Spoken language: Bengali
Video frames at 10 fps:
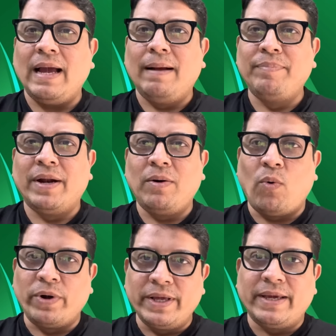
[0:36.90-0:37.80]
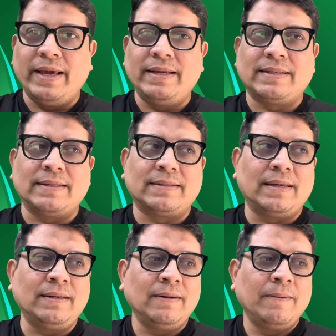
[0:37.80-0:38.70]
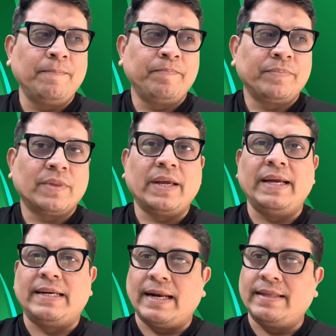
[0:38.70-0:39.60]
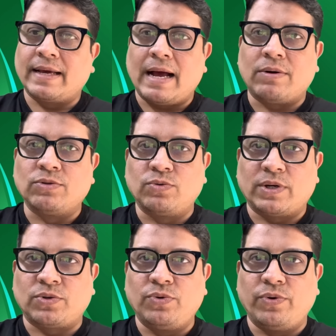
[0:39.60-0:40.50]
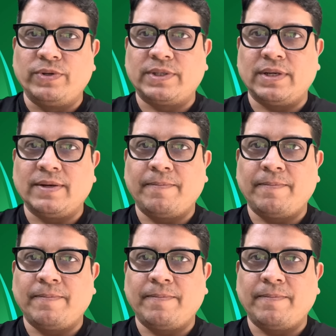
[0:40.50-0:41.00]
আপনারা অনেকেই জানছেন যে ইটালিতে কাগজ ওঠা শুরু হয়েছে